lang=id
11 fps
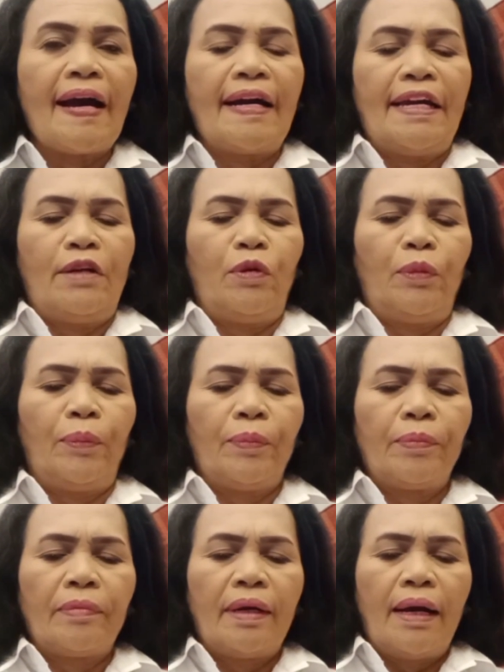yang hidup.
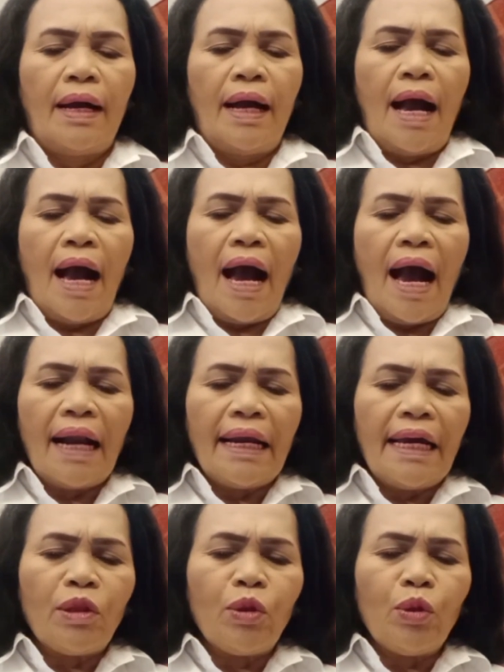Hal
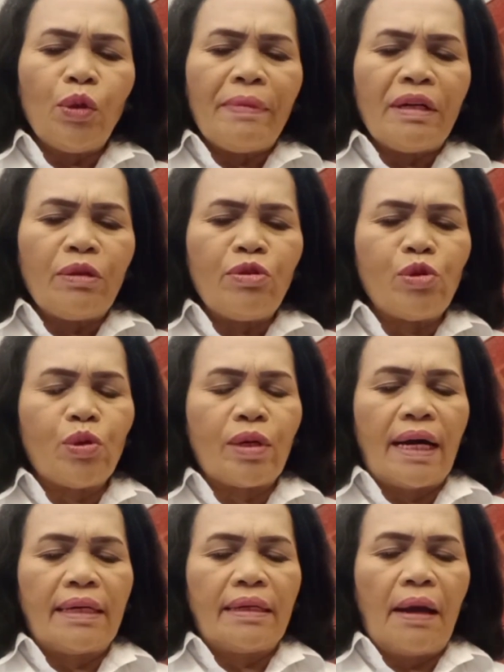itu
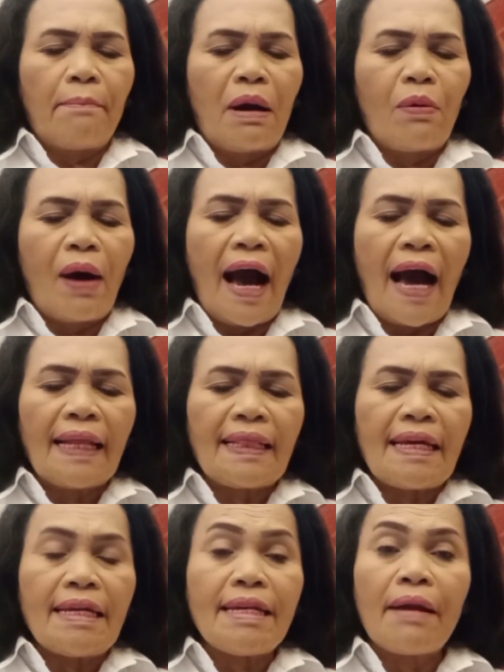menunjukkan bahwa
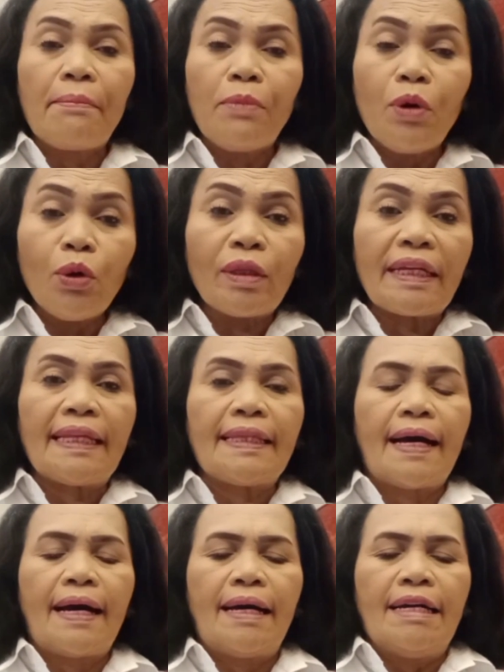hati dan mulut
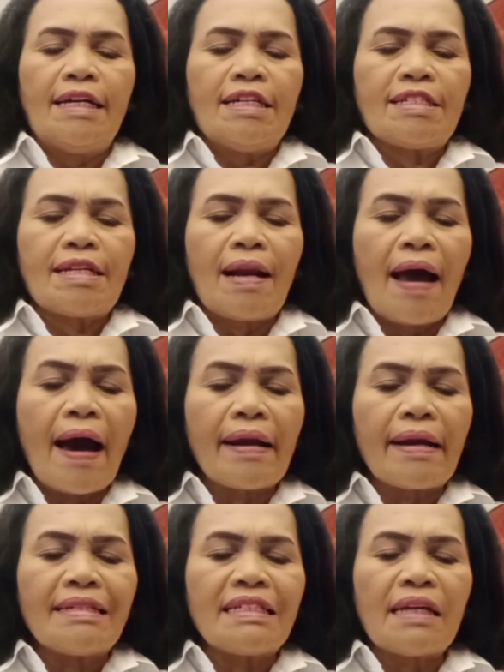kita
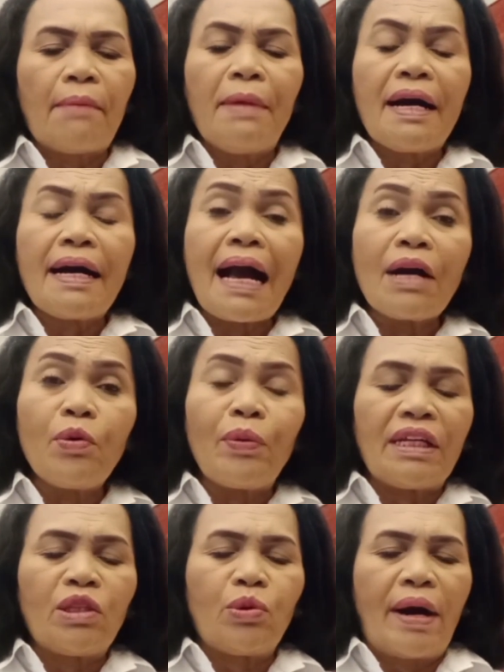selaras
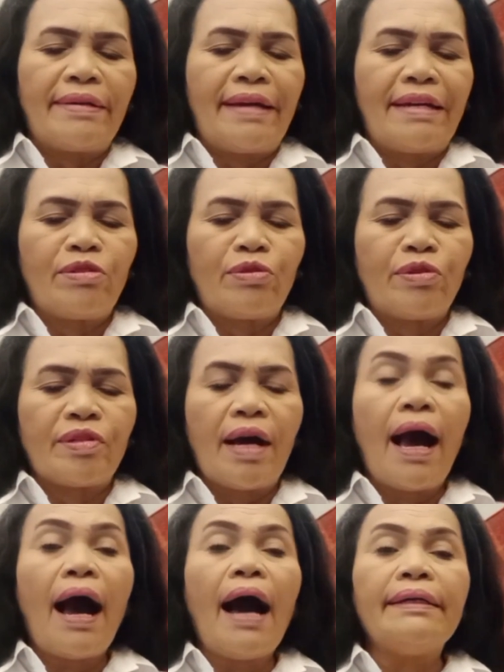mengakui Tuhan Yesus
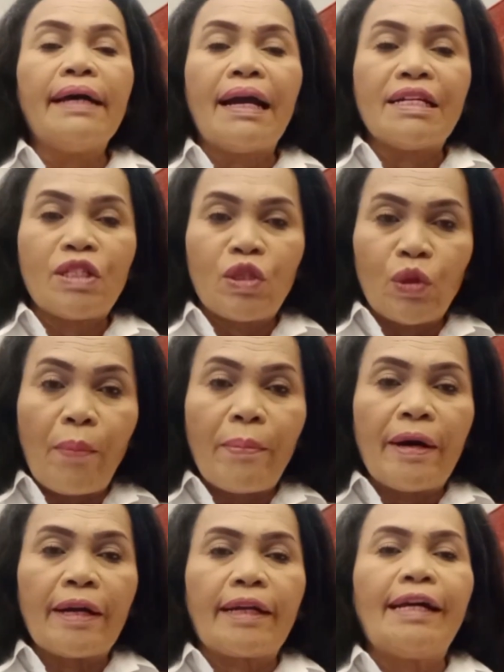adalah
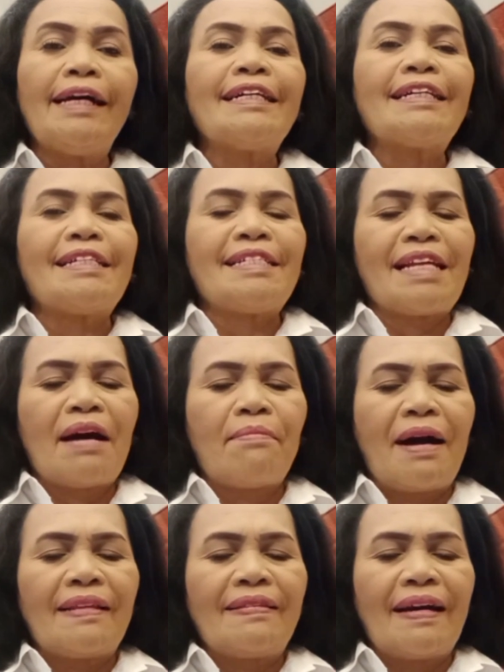sumber
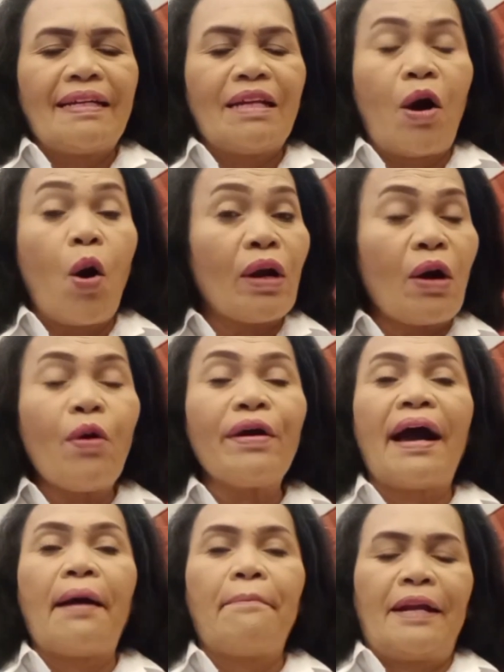keselamatan
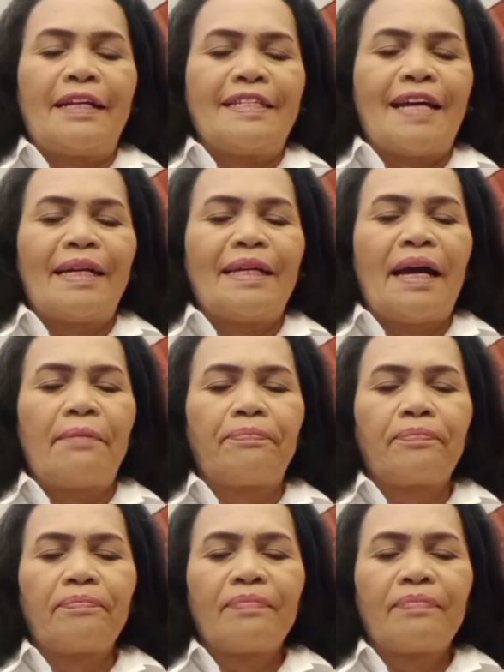orang-orang percaya.